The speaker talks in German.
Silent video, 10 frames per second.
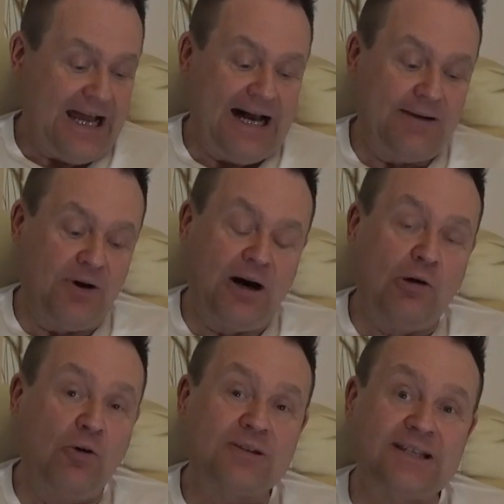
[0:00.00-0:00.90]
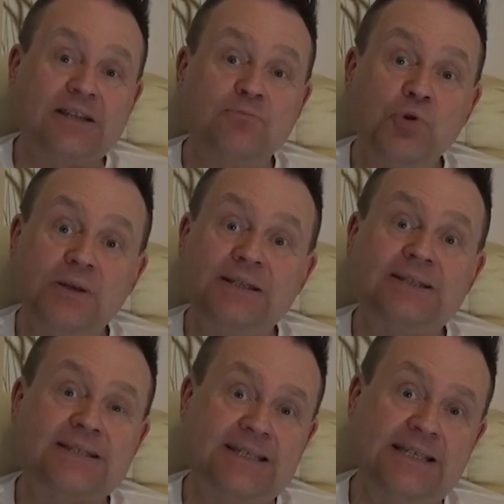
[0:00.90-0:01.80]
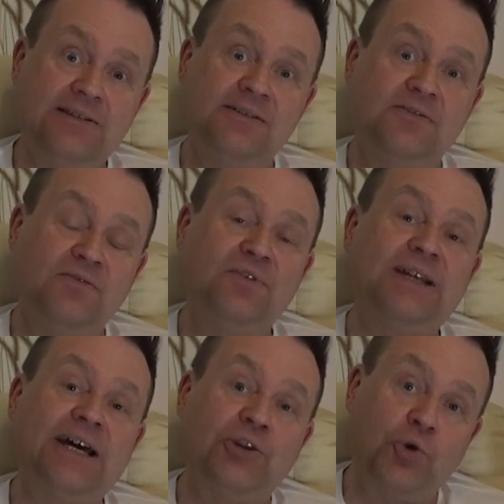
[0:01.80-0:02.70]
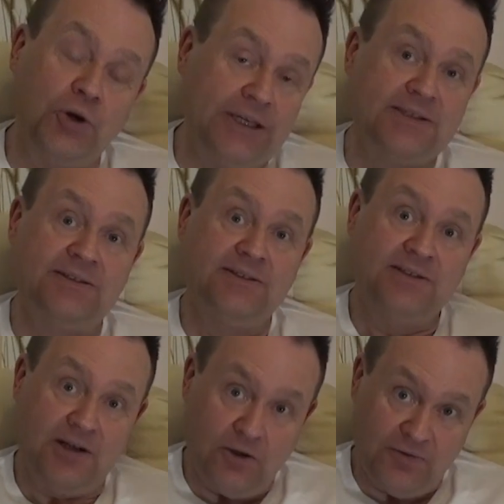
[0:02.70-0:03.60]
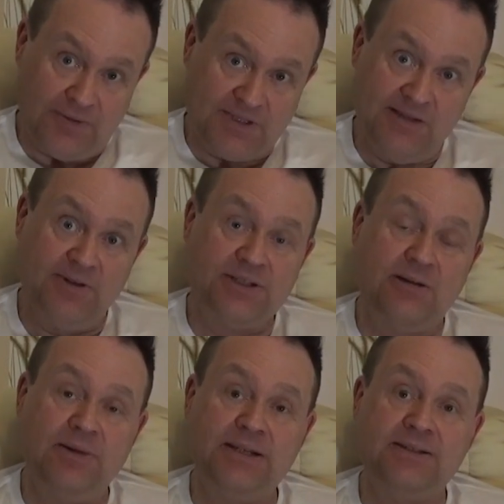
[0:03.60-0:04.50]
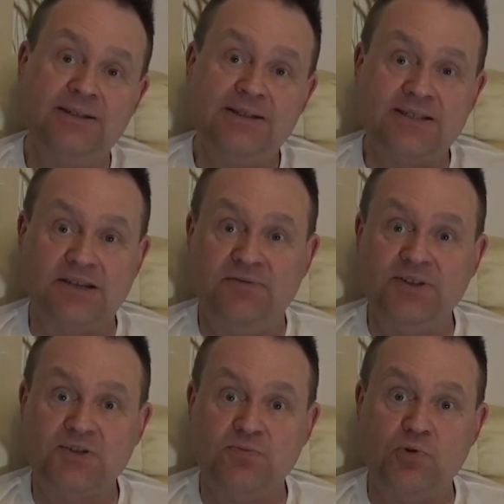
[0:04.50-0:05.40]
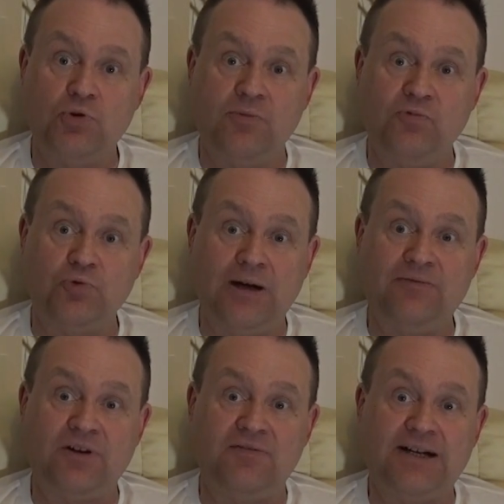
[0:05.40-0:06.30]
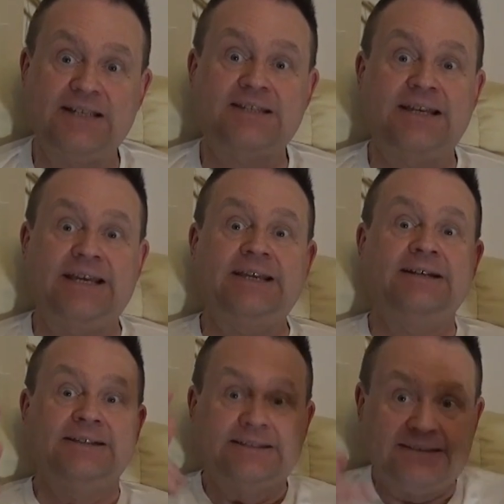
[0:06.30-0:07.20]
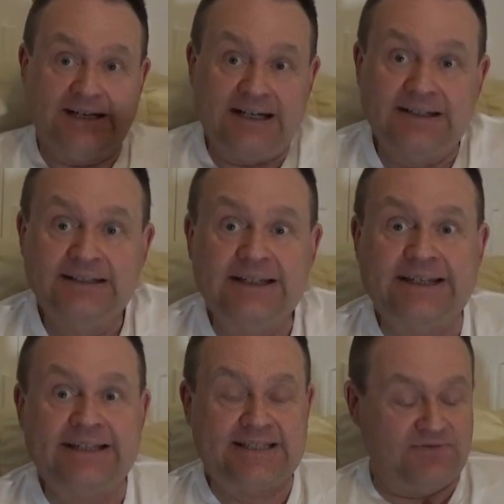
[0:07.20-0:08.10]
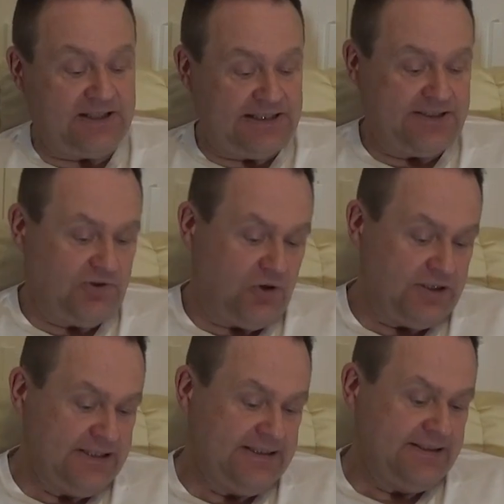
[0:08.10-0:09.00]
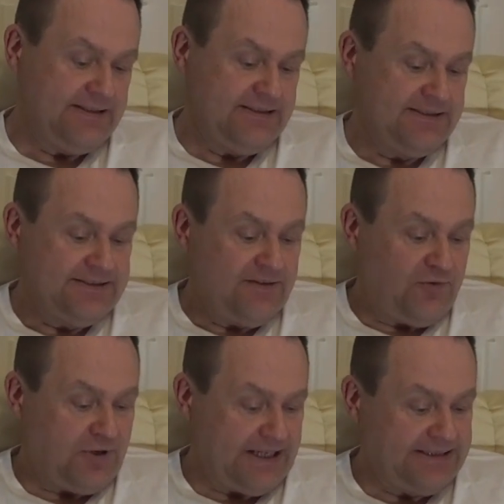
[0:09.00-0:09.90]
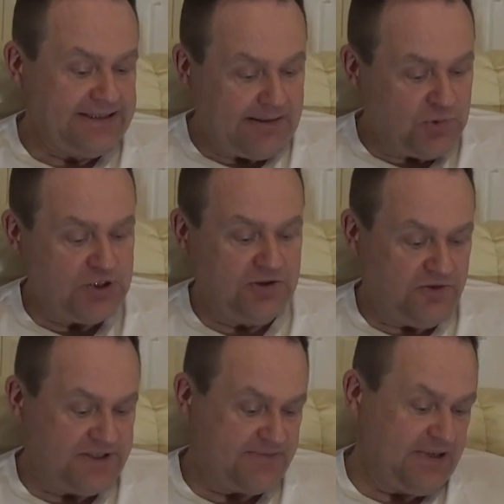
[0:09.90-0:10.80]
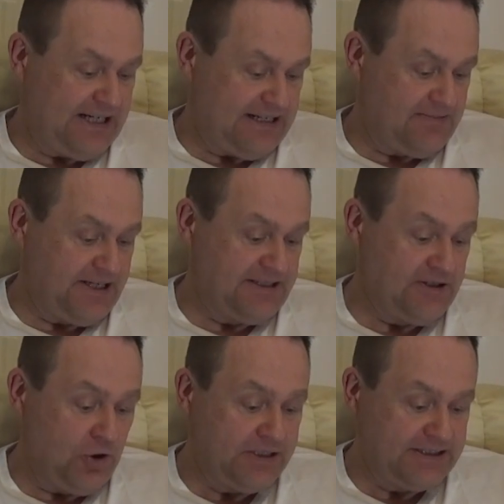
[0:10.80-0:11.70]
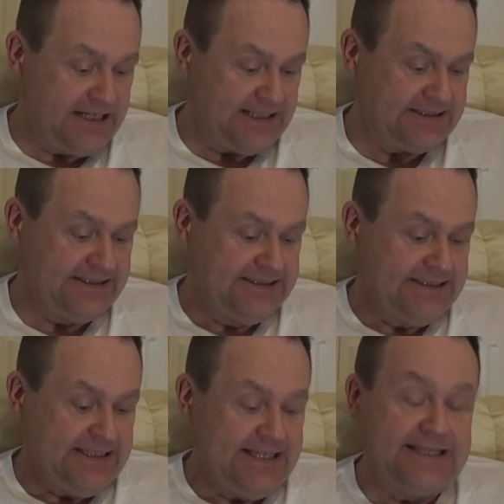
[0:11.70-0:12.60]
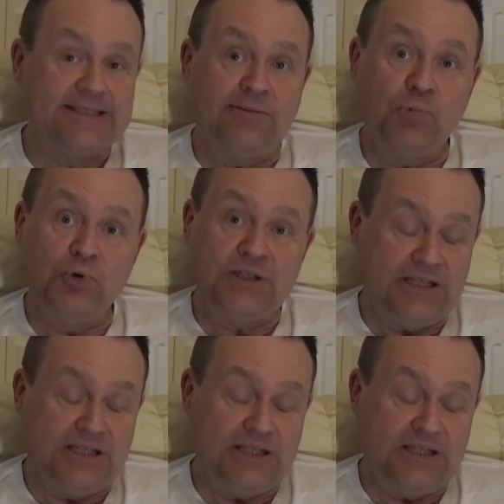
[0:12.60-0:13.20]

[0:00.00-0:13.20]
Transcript: aber auch seine möglichen Ziele wieder erneut auf einem Silbertablett serviert zu bekommen, wo du einfach weißt, hey, da geht es wirklich noch voran, da muss ich noch was bearbeiten. Ja, heute Nacht ist der Mond